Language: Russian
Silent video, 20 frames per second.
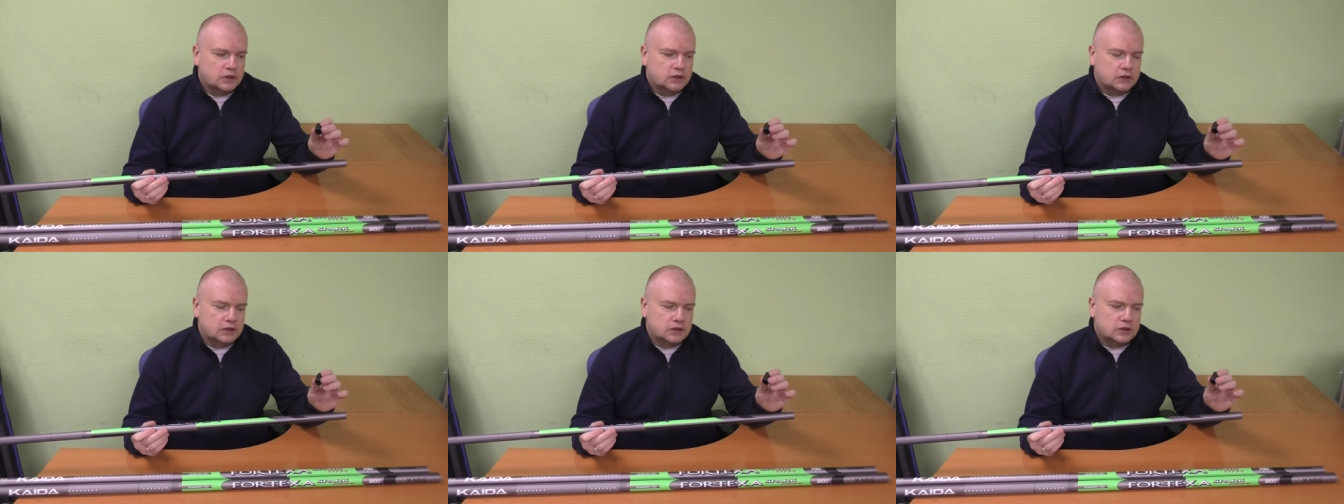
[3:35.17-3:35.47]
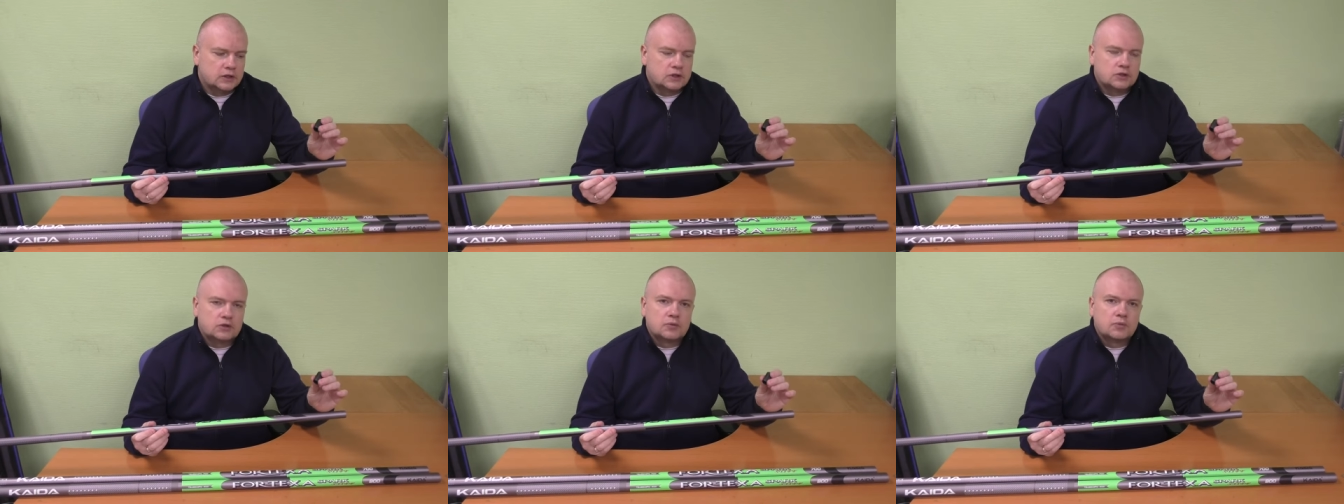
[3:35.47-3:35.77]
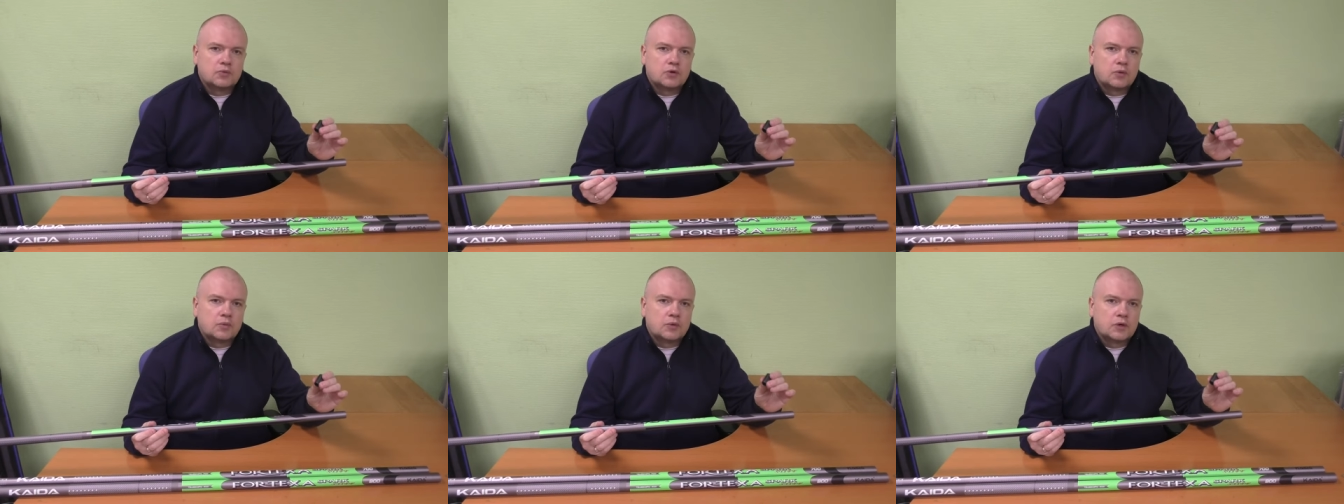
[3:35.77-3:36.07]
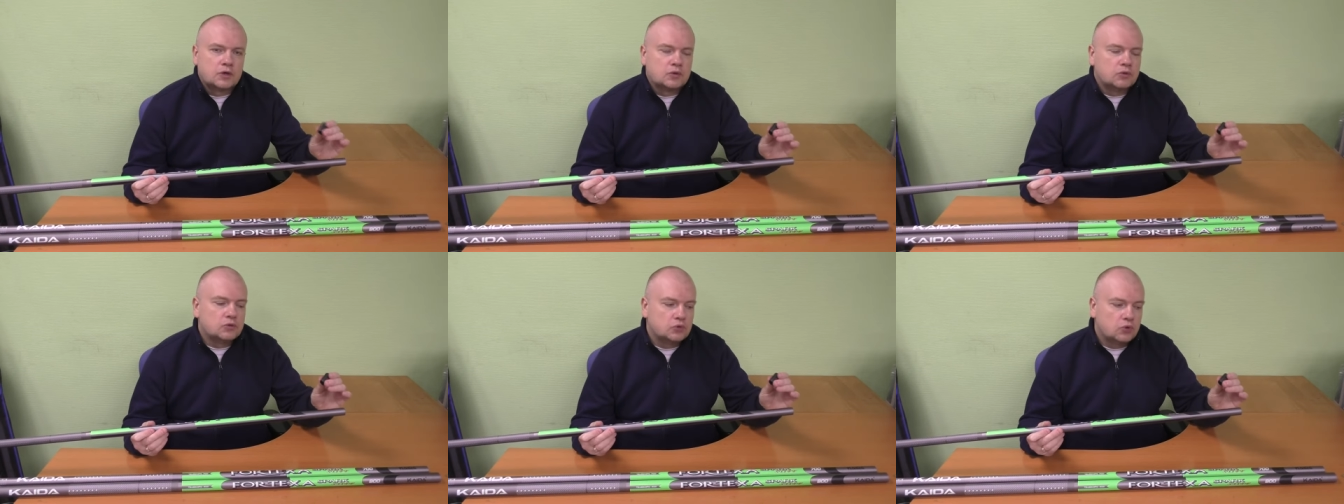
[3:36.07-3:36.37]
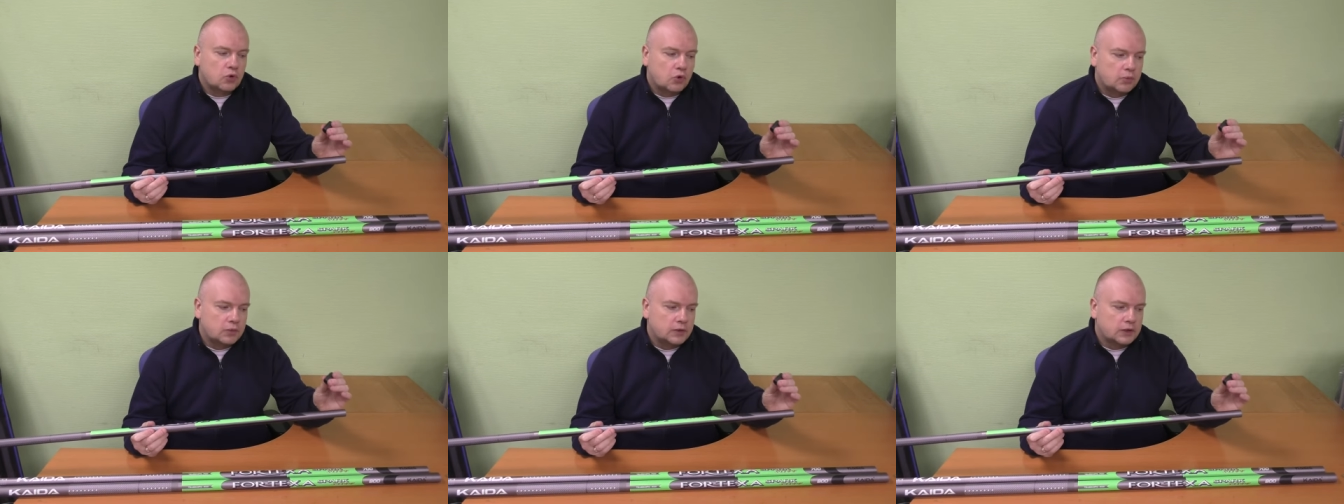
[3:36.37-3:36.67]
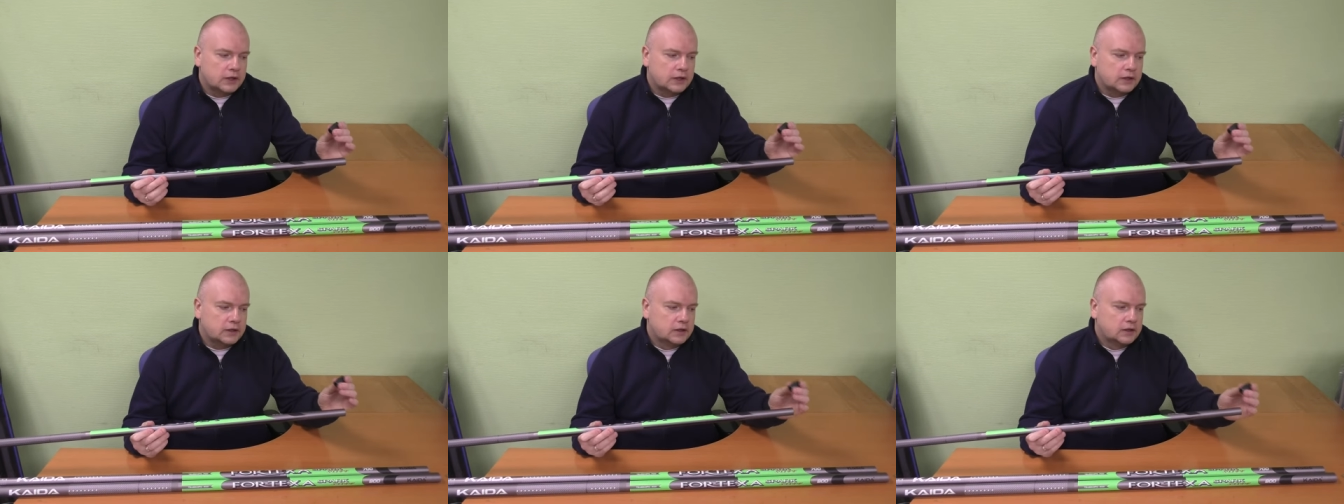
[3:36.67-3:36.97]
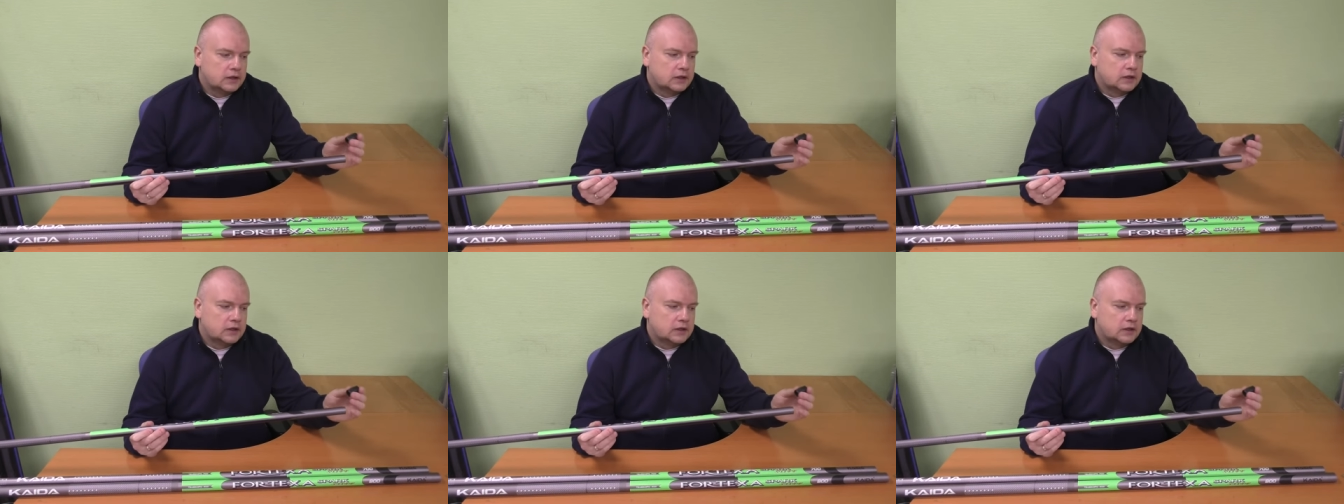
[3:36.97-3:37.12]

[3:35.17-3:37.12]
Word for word: Кстати, пробка удобная.